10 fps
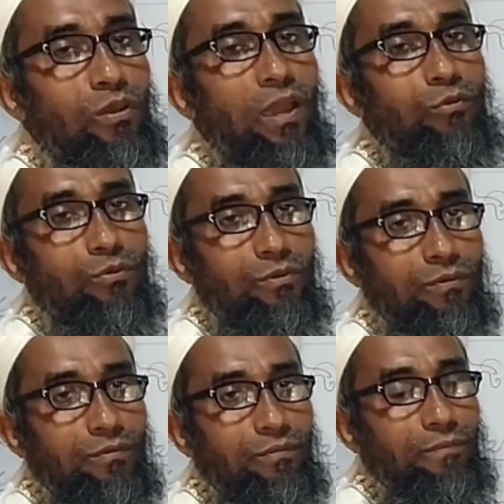প্রোনাউন
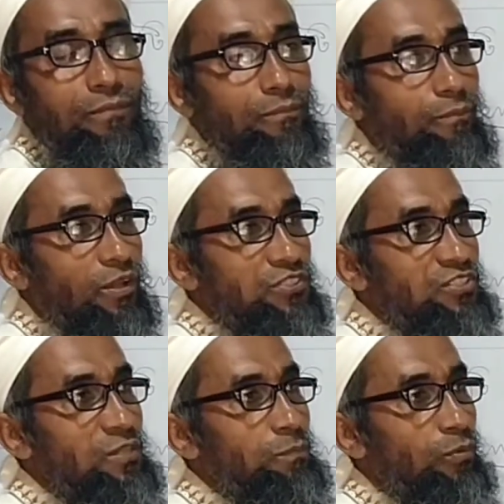
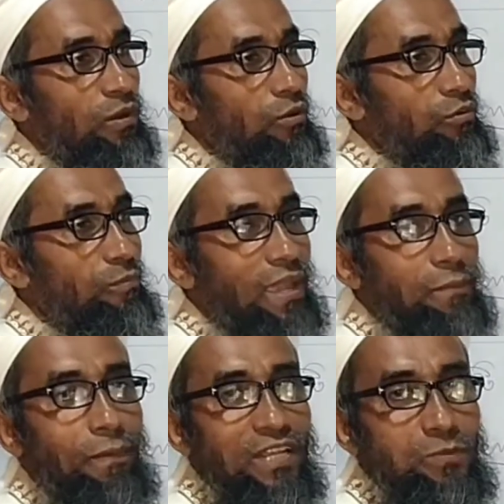পসেসিভ প্রোনাউন
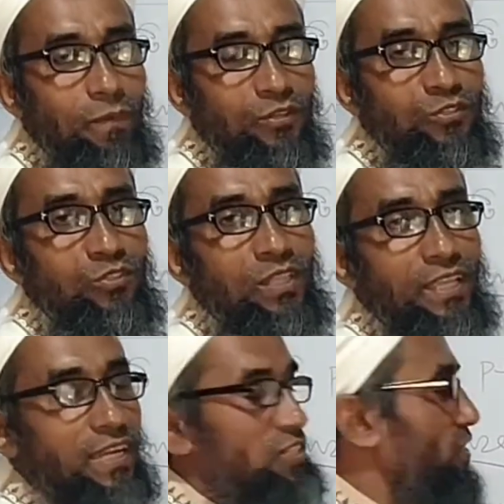মাই ফার্স্ট পার্সন থেকে